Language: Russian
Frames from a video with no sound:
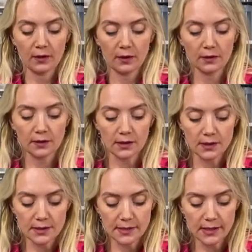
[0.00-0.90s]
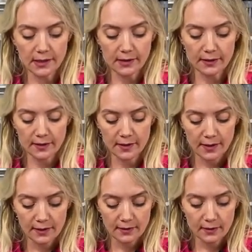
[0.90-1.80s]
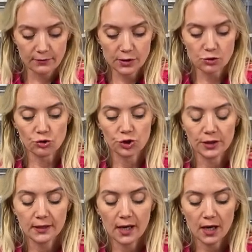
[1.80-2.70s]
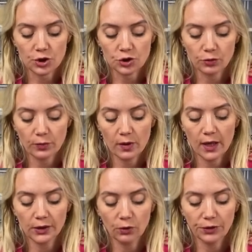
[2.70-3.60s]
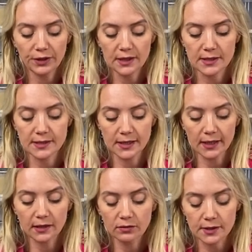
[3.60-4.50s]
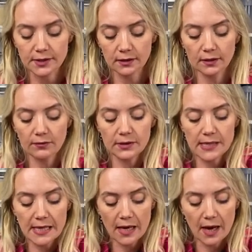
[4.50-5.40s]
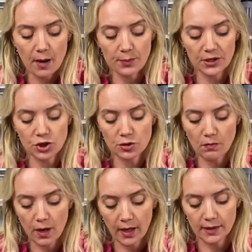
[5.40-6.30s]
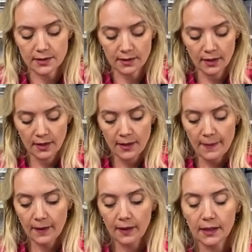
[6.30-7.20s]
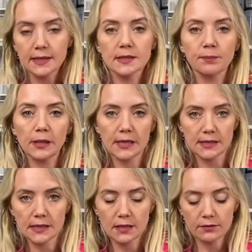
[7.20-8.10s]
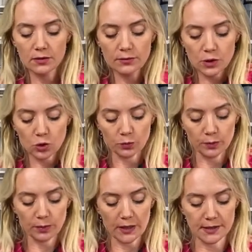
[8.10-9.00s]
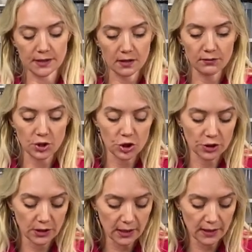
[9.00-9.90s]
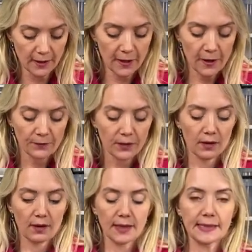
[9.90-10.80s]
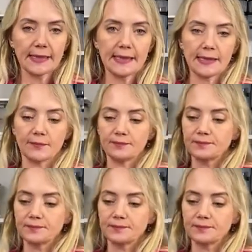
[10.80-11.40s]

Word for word: это изделие а, высушить так, чтобы оно не стягивалось, тогда вы слегка прижимаете на эти пластиковые выступы, пластиковые штыри а, и